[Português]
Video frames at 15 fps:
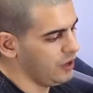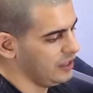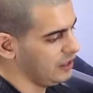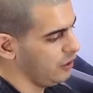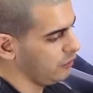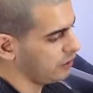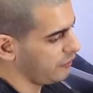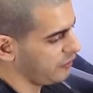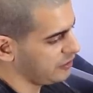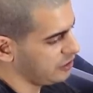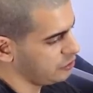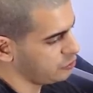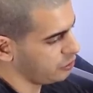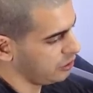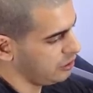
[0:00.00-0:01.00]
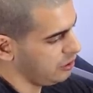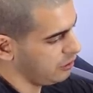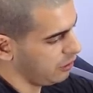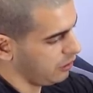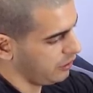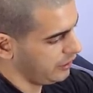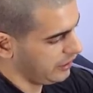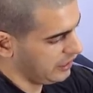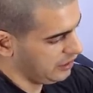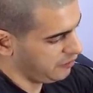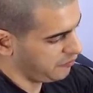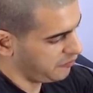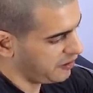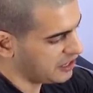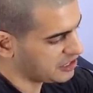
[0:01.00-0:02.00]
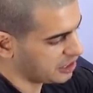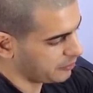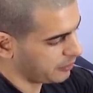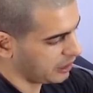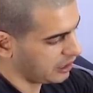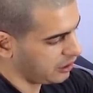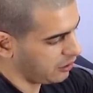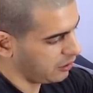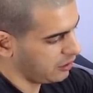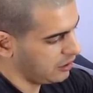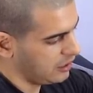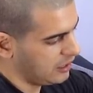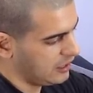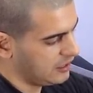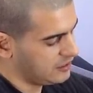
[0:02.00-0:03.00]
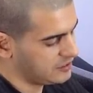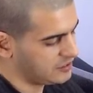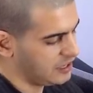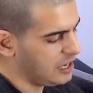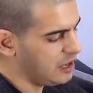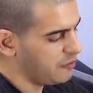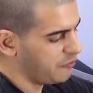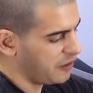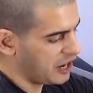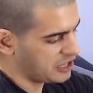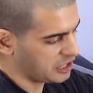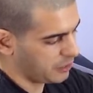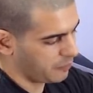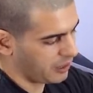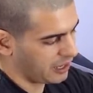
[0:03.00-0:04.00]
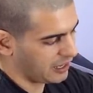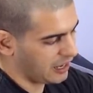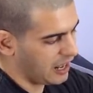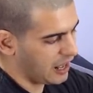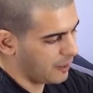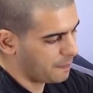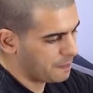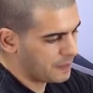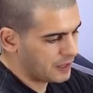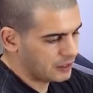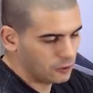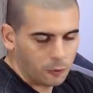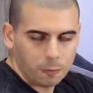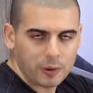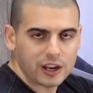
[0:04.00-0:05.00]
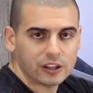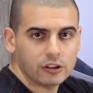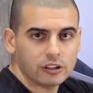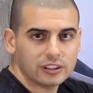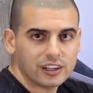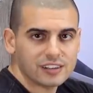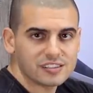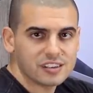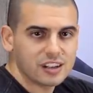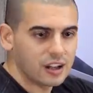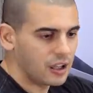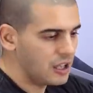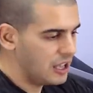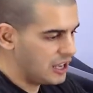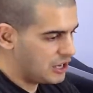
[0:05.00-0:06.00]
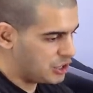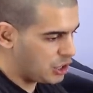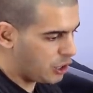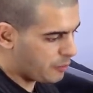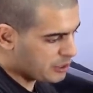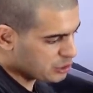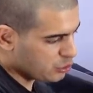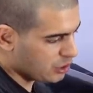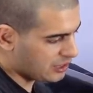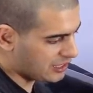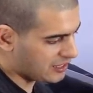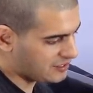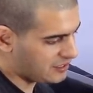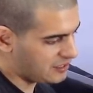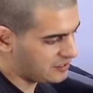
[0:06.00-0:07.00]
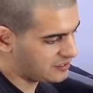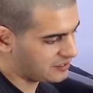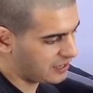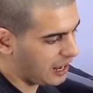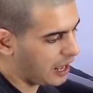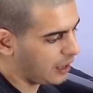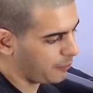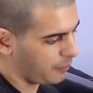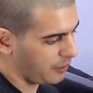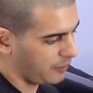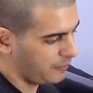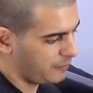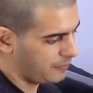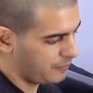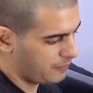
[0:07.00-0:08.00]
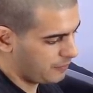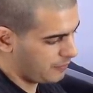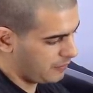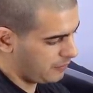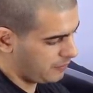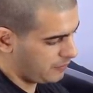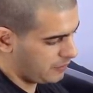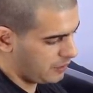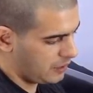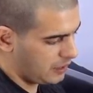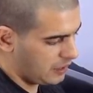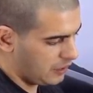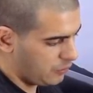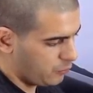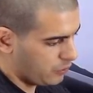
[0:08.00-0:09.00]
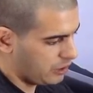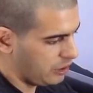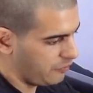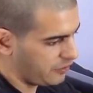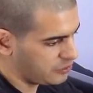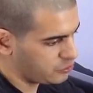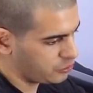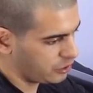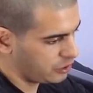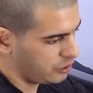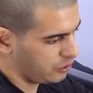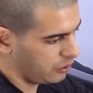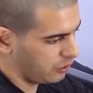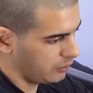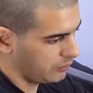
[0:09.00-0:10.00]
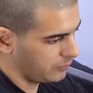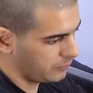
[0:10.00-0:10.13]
o guidão tá fazendo isso aqui, ó? Ele fecha pra cá, ó. Se ele fecha pra cá, não perdeu a traseira. Geralmente quando a traseira escapa, o guidão faz isso aqui, ó.